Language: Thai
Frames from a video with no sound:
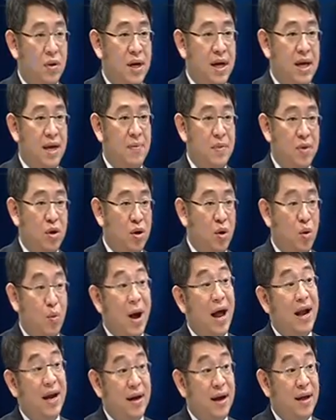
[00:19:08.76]
อรี่เมื่อตอนก
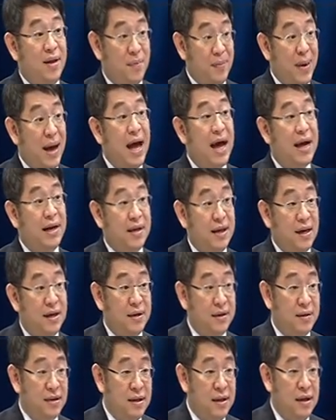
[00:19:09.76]
ลางวันให้สัมภาษณ์
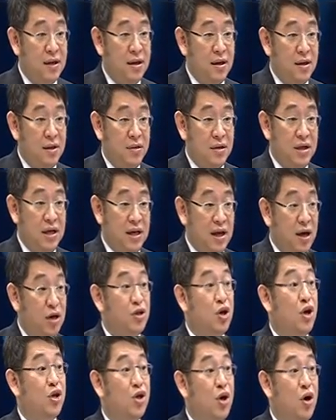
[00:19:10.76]
ท่านหนึ่งใน
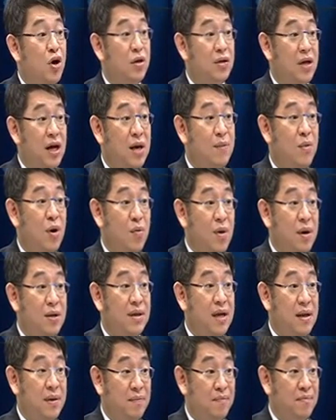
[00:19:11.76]
กสช.ท่านก็บอก
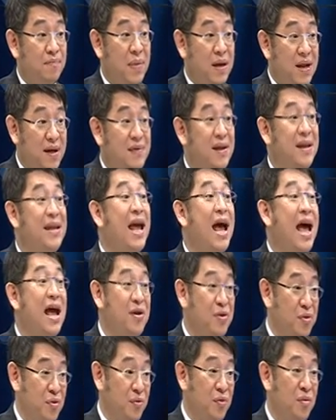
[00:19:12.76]
ว่าติดพันธสัญญา
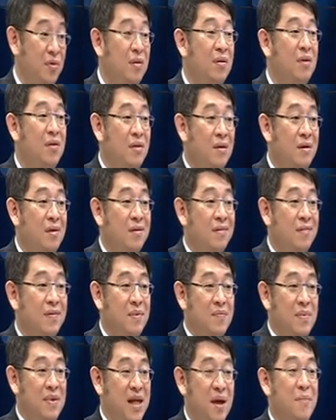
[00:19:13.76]
อยู่
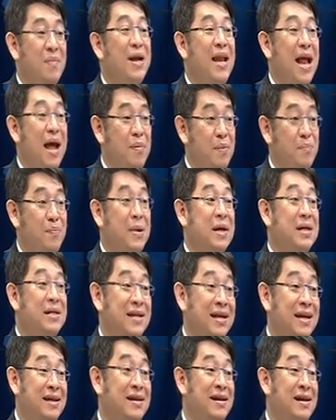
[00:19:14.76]
ซึ่งมันทำไม่ได้มันเปิ
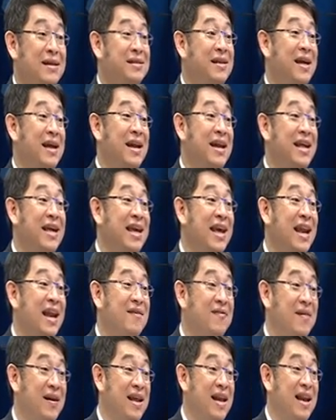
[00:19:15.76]
ดอินเทอร์เน็ตเสรีอะ
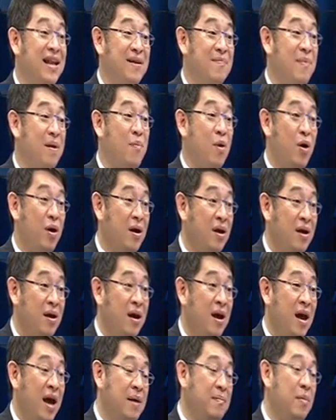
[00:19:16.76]
ไรเสรีแล้วจะมาบอก
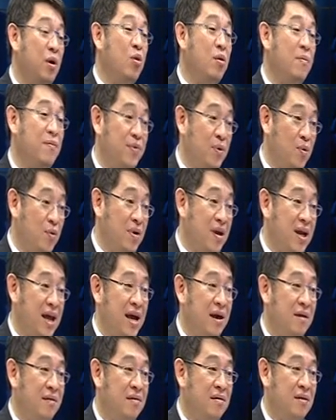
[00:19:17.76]
ให้มารวมศูนย์
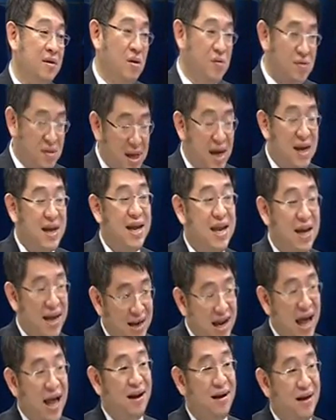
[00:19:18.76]
เนี่ยต้องสตั๊ดดี้
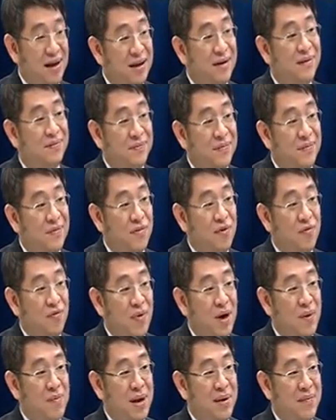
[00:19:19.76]
กันหนักเลย
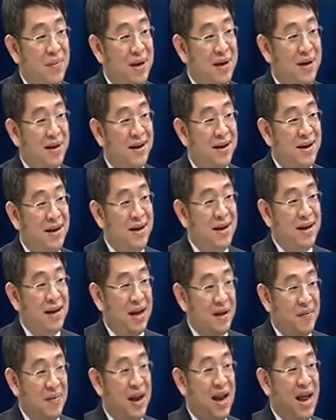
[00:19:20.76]
ว่ามันมัน
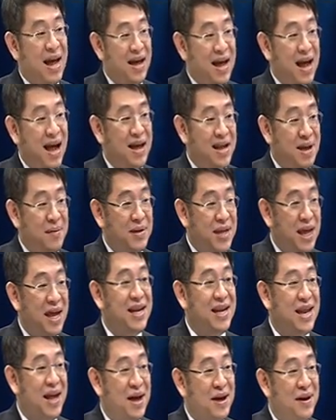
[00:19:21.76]
กันตนาอาญาประ
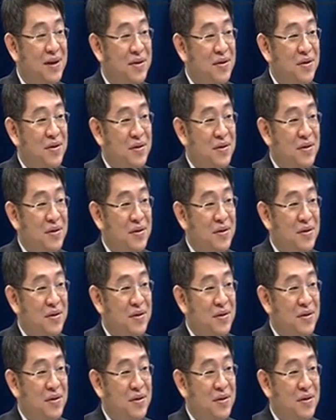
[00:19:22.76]
เทศเนี่ย